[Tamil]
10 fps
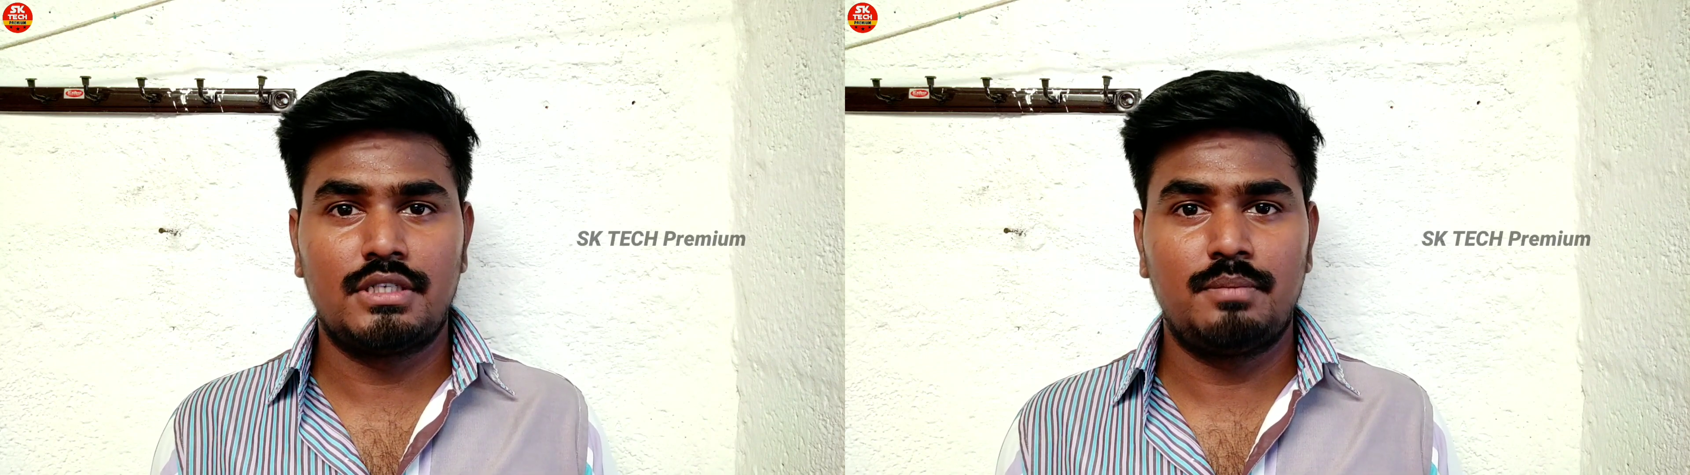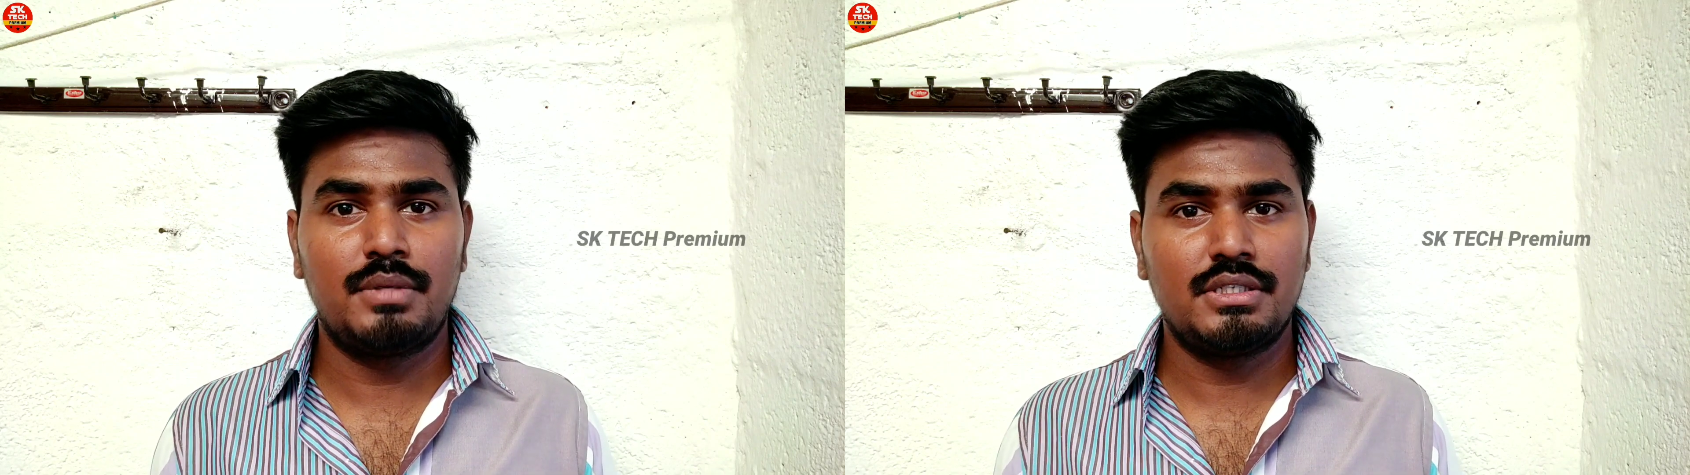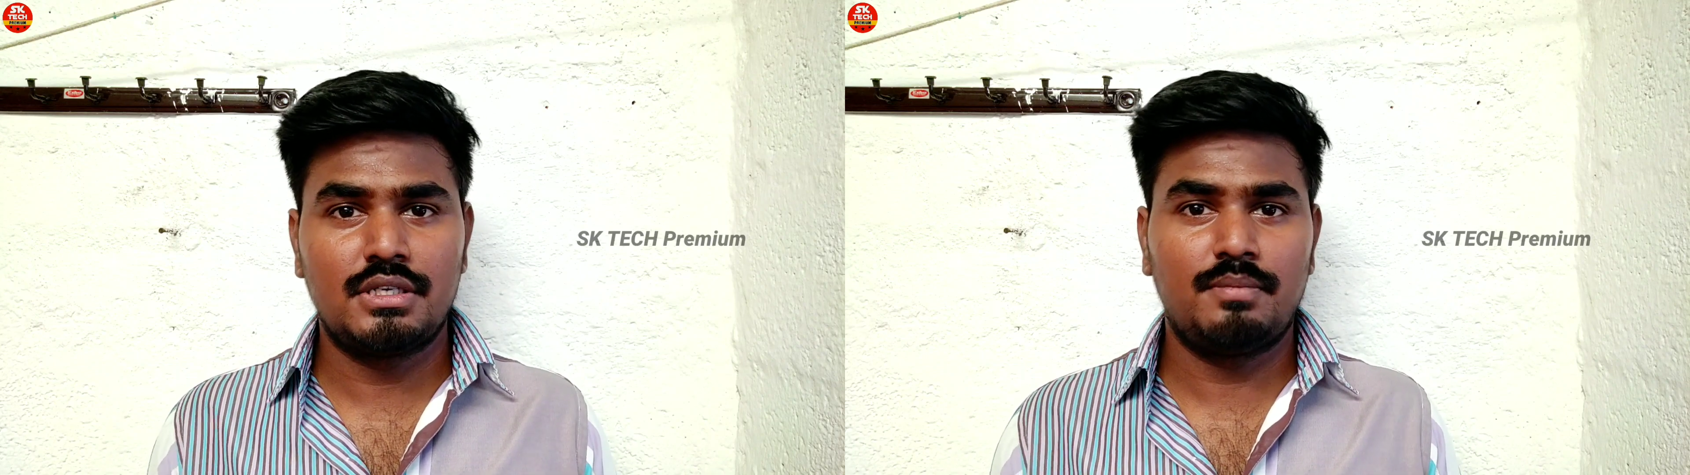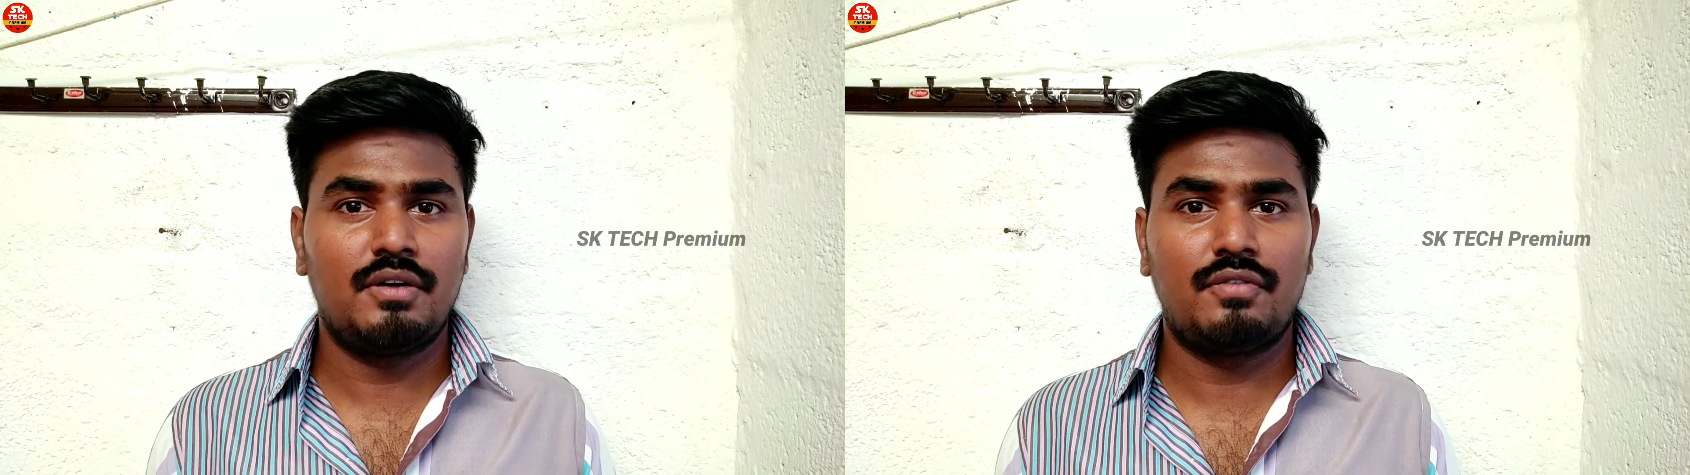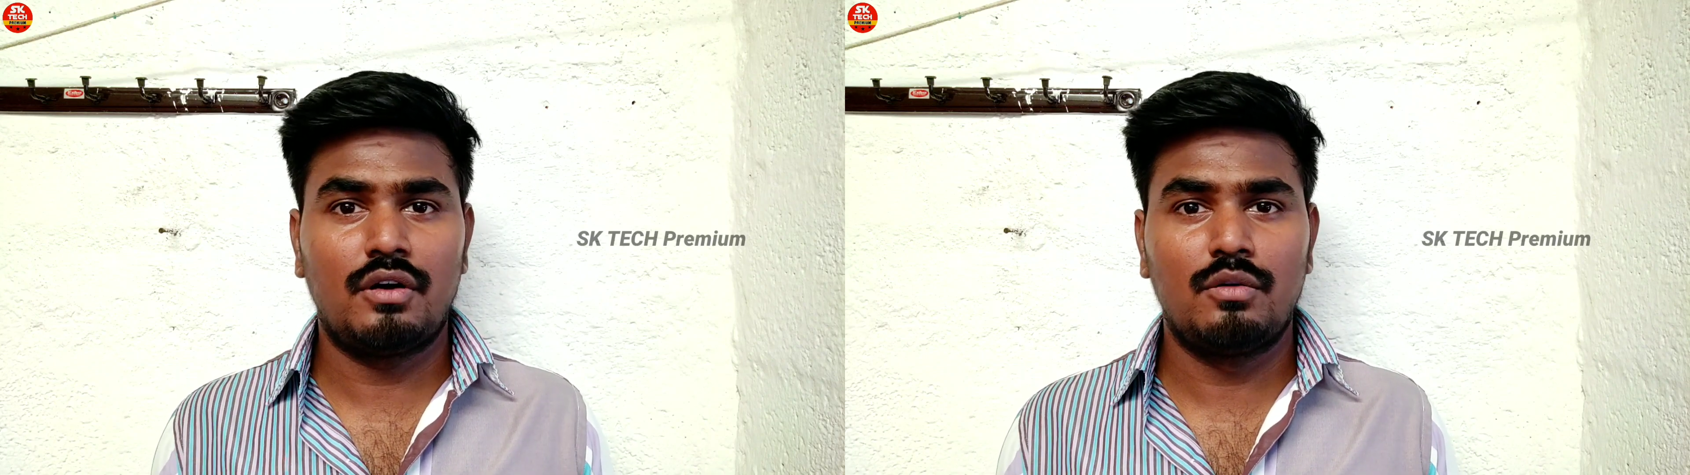ஸ்டெப் பை
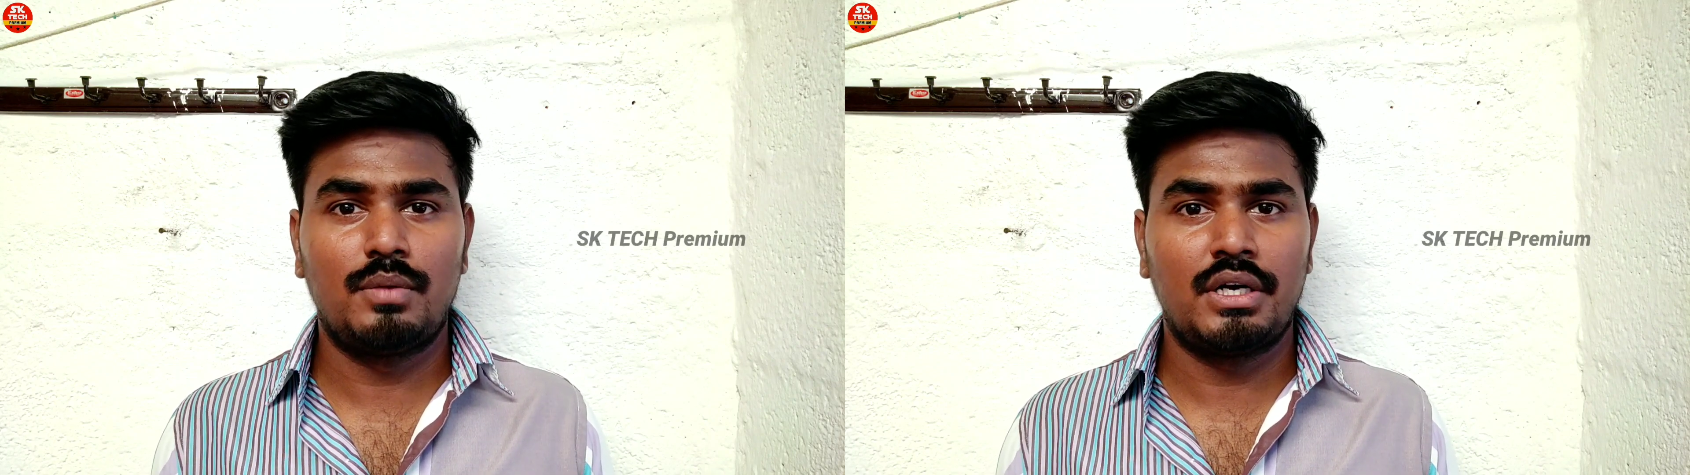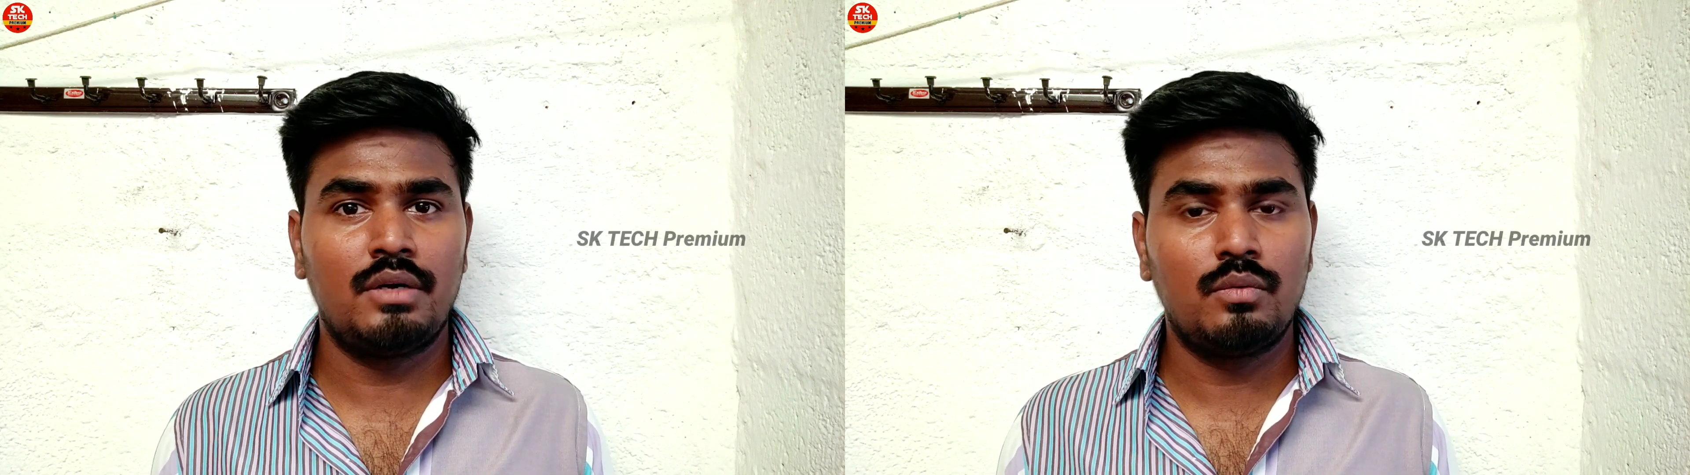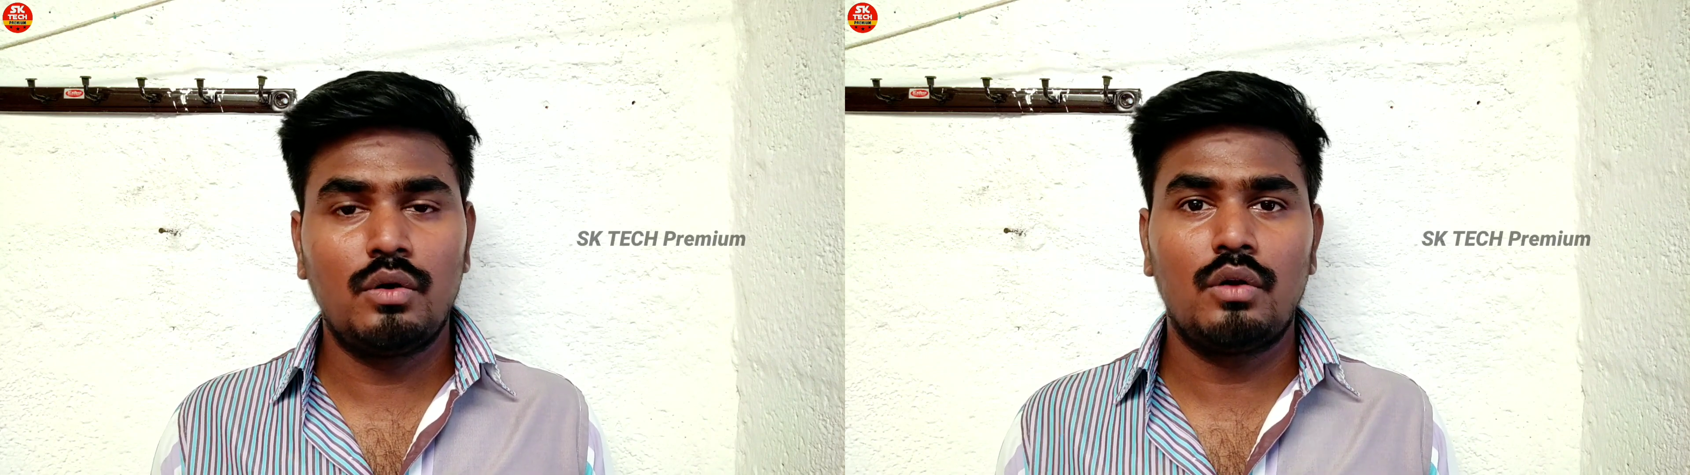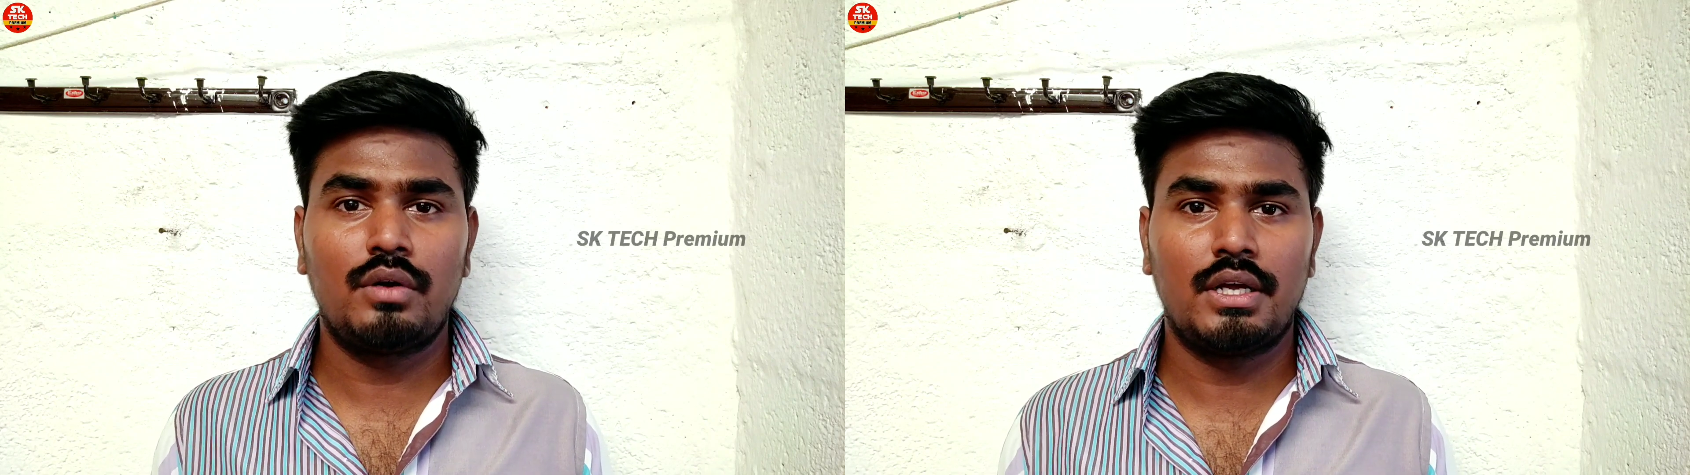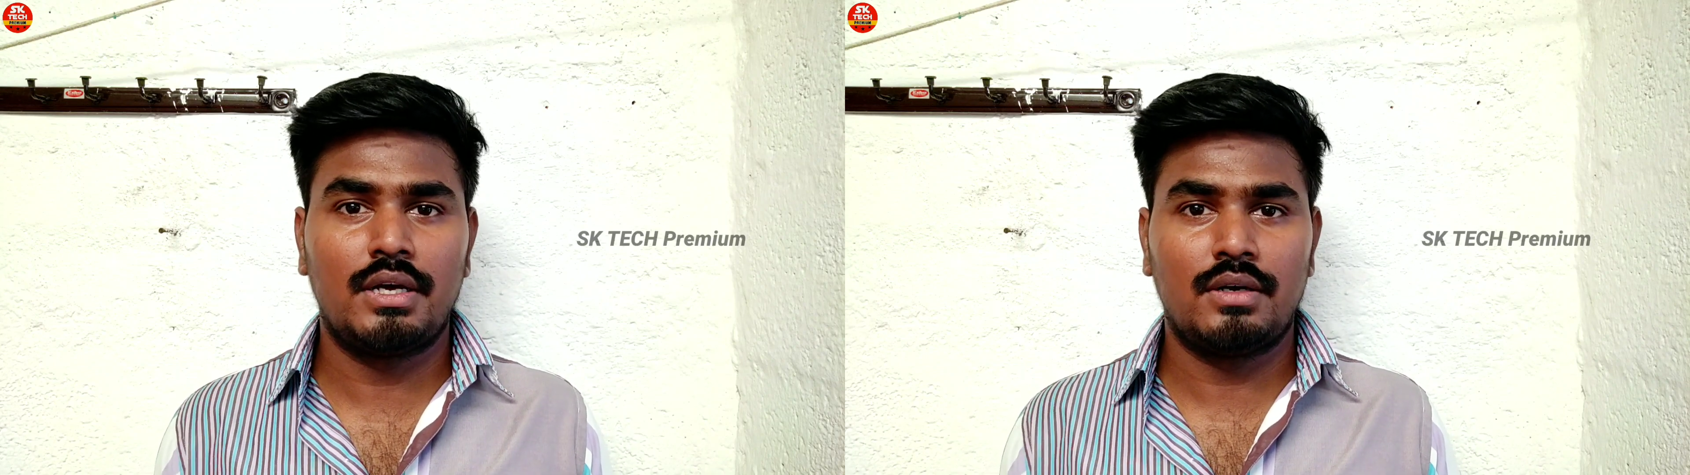ஸ்டெப்பாக ஃபாலோ பண்ணி
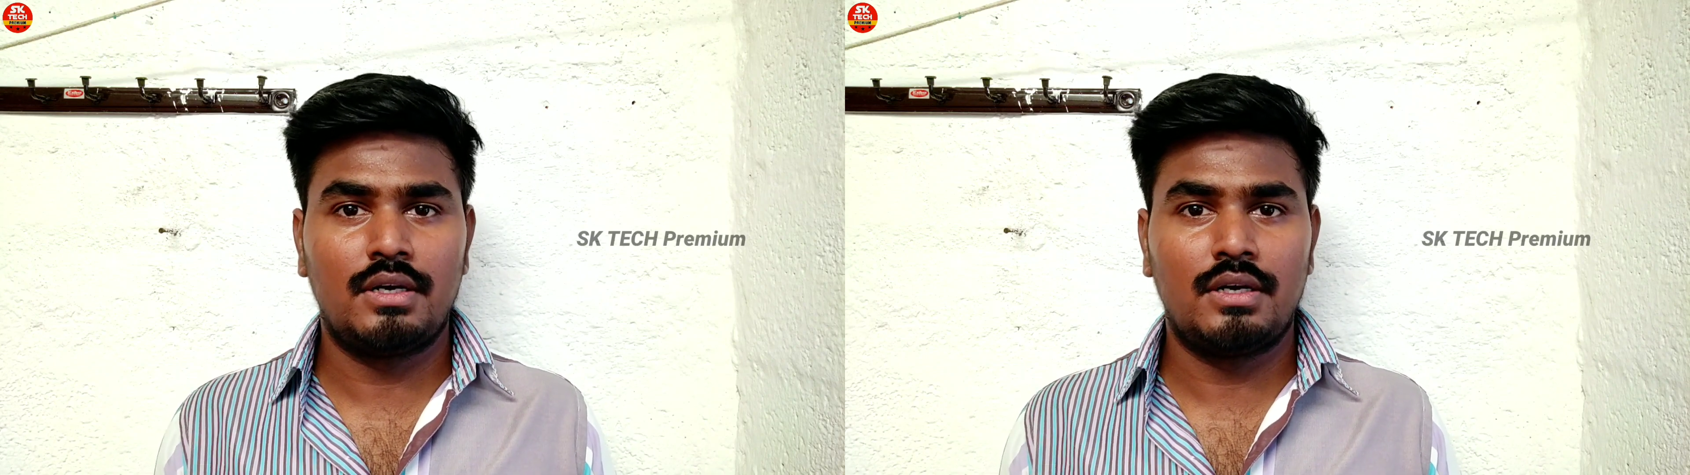உங்களுடைய